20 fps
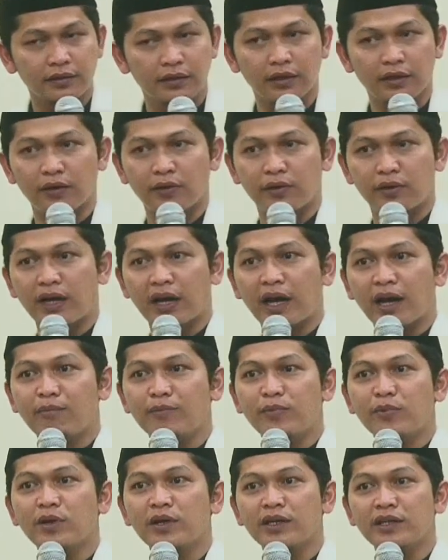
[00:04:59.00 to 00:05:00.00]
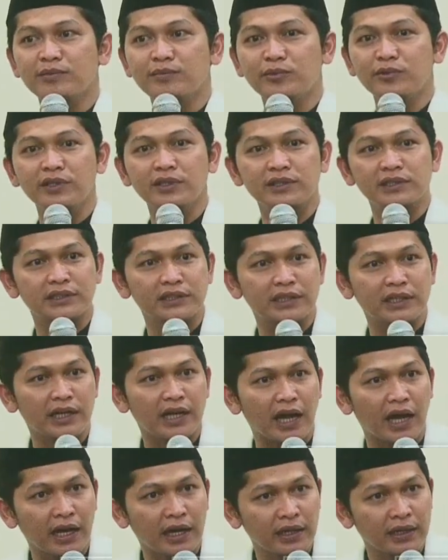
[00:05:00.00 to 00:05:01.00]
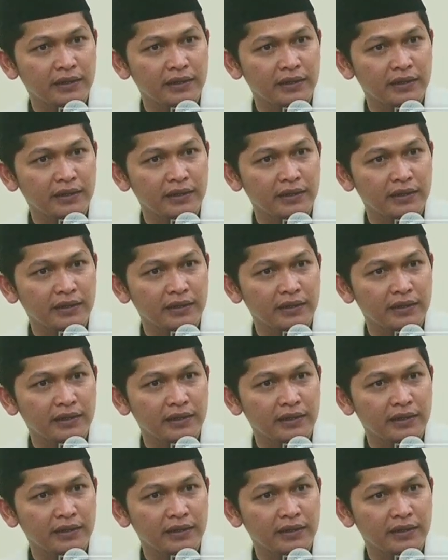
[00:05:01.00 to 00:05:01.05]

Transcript: kalau orang kampung kan nyebutnya seterah.